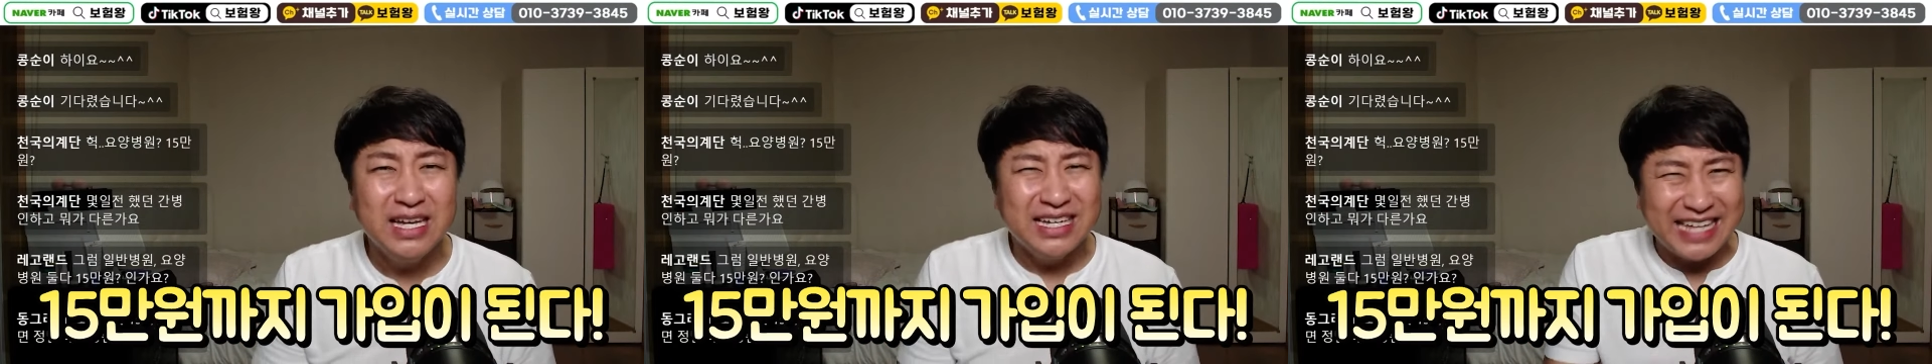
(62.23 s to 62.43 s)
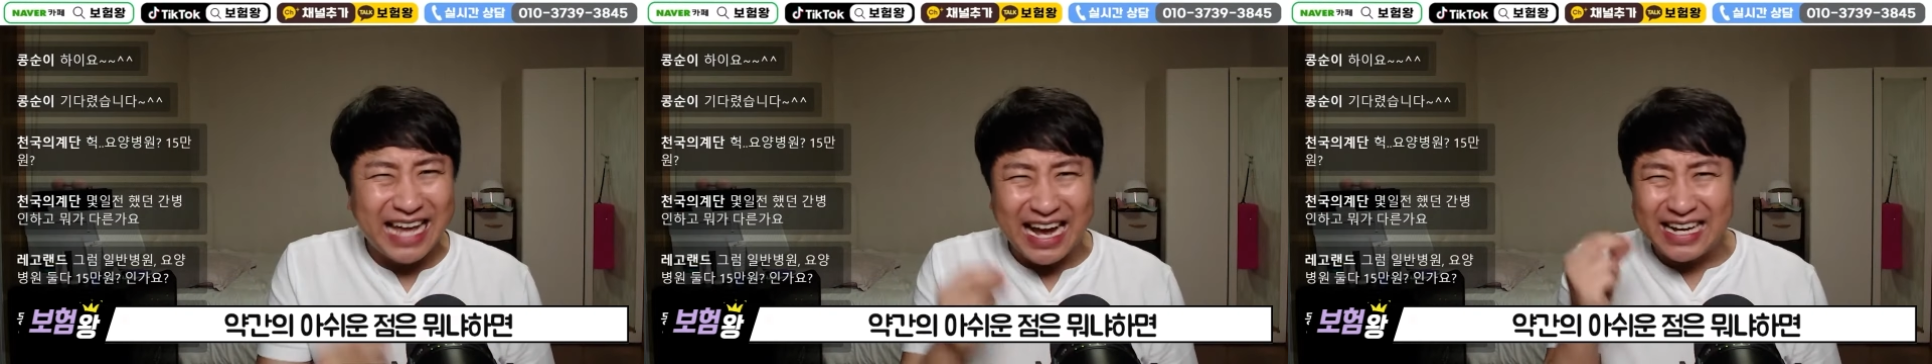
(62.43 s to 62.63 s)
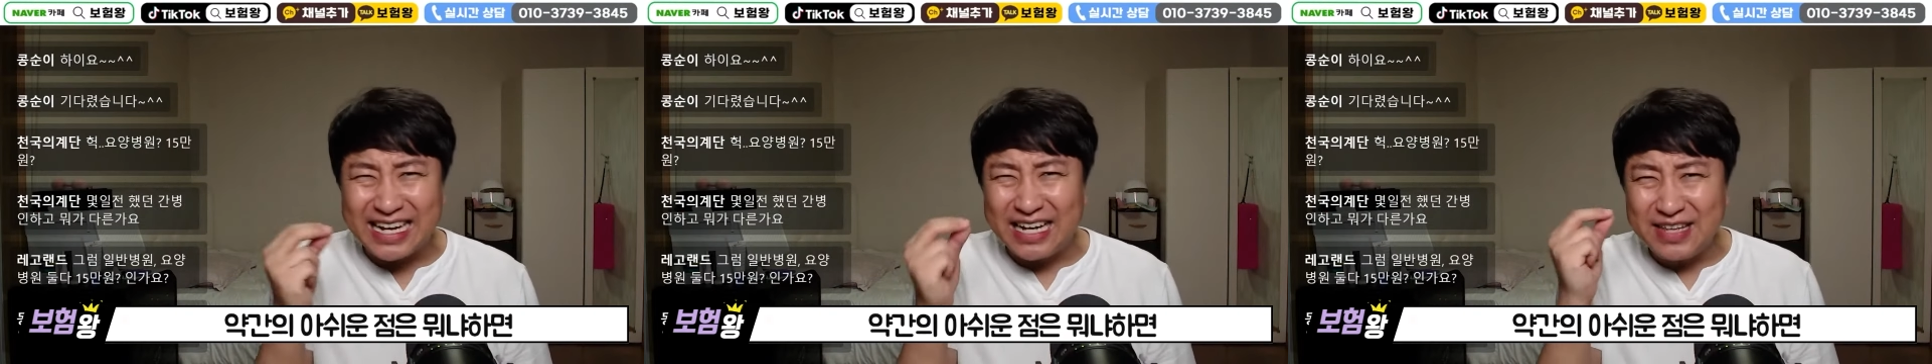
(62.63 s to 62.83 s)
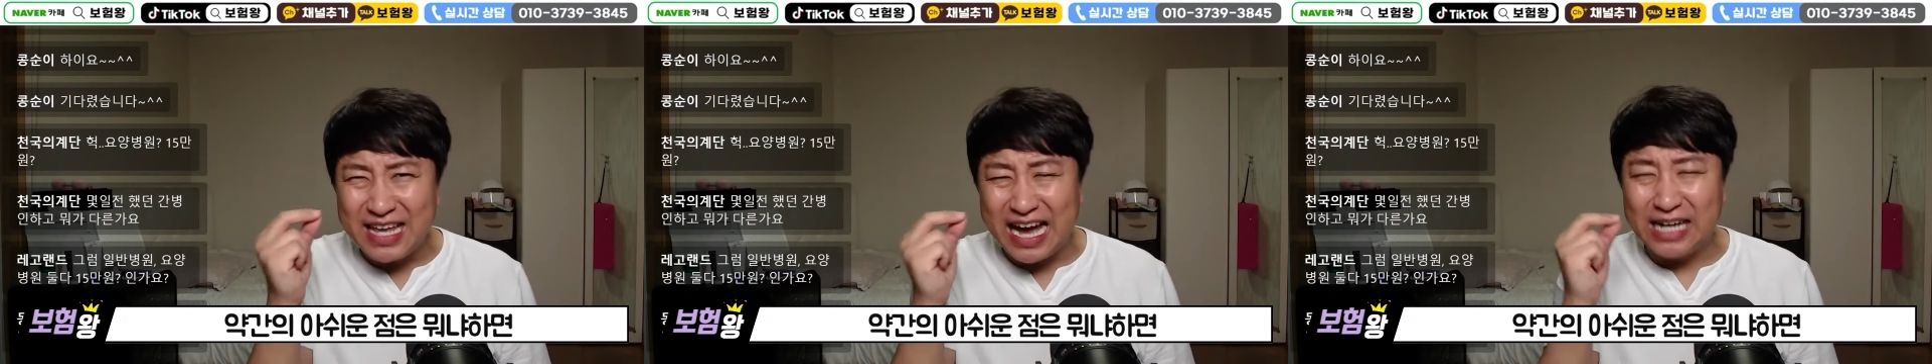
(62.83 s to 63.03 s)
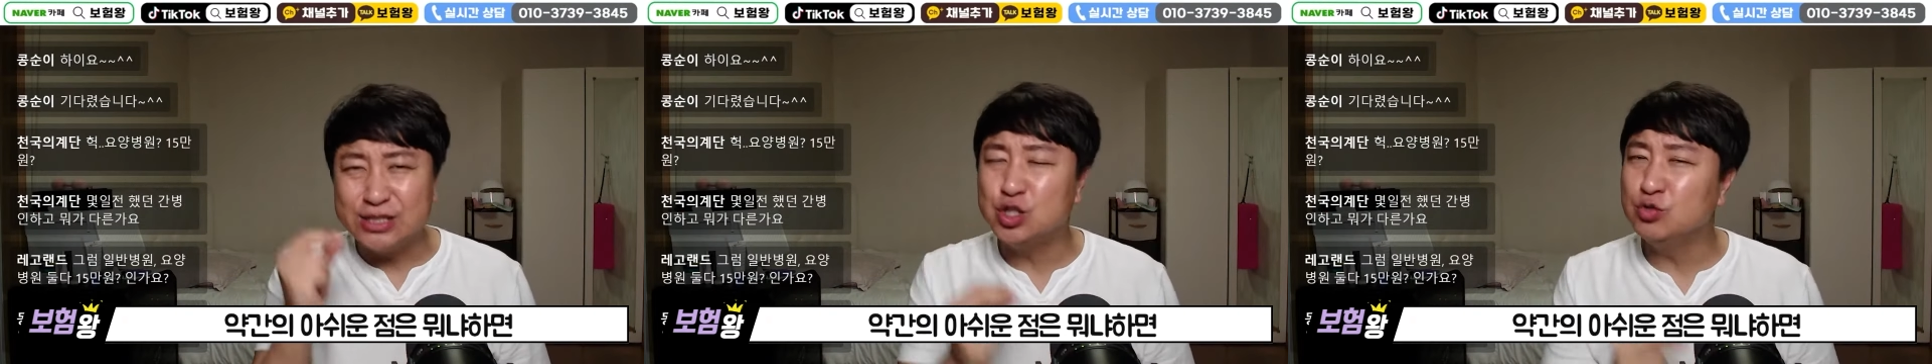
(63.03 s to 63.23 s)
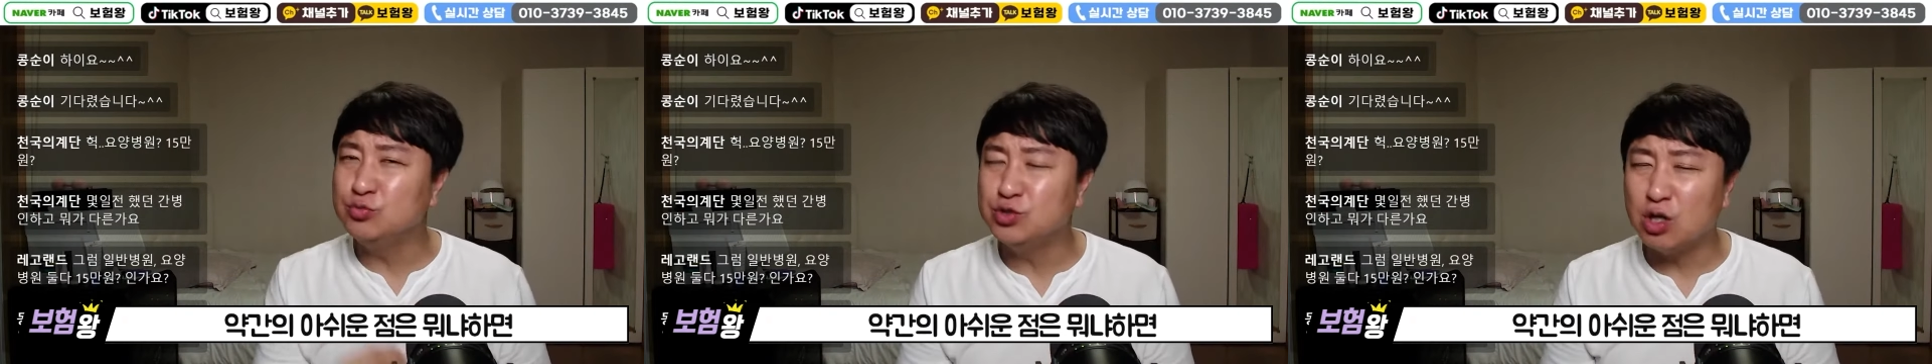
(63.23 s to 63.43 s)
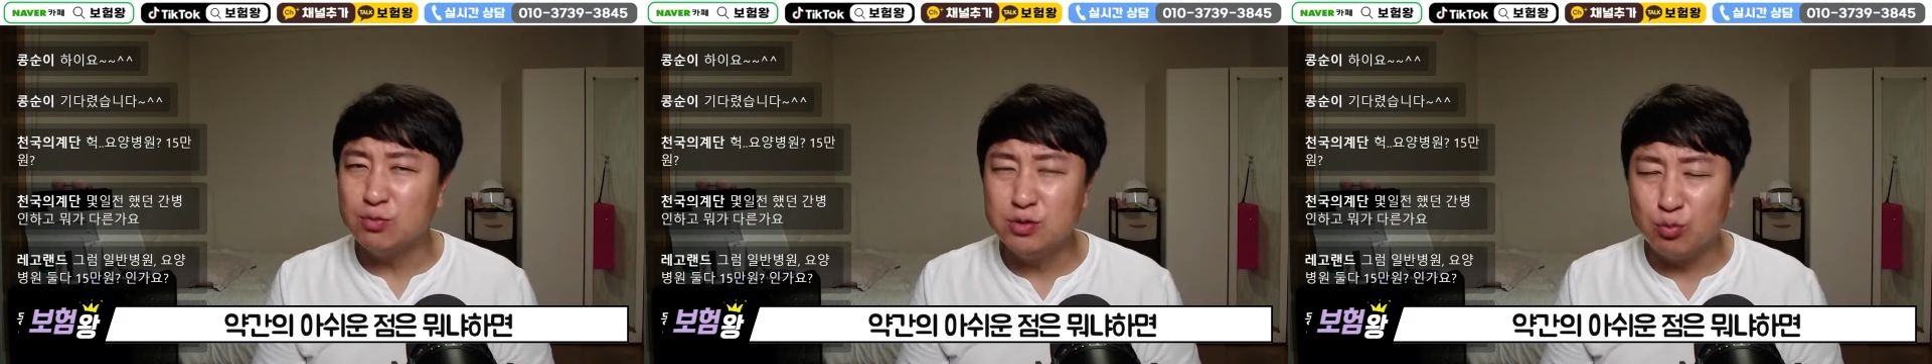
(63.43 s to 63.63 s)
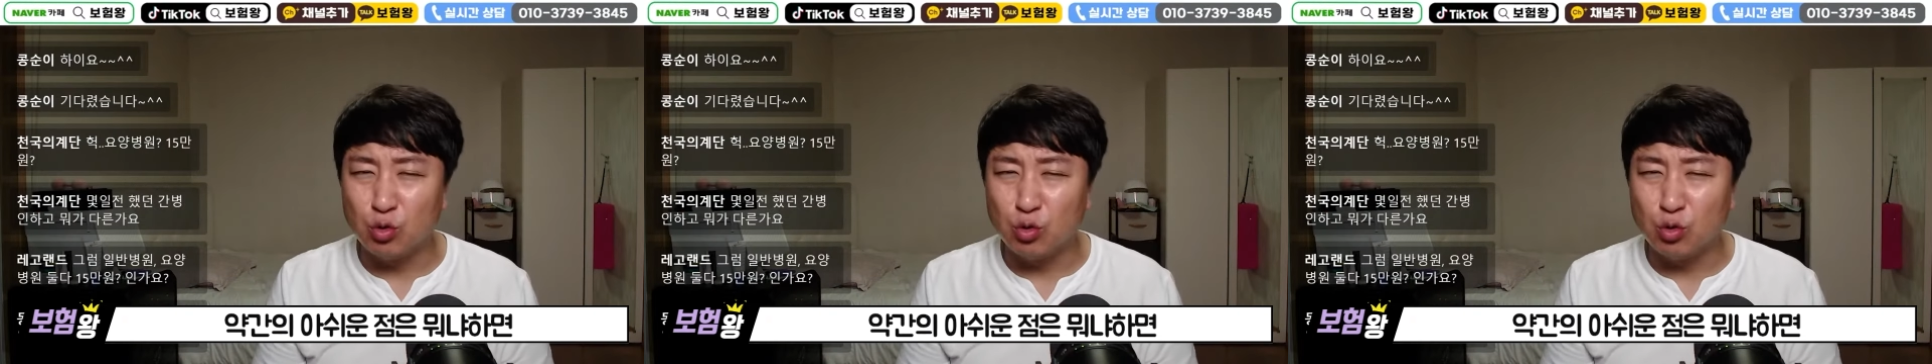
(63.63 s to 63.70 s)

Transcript: 약간의 아쉬운 점은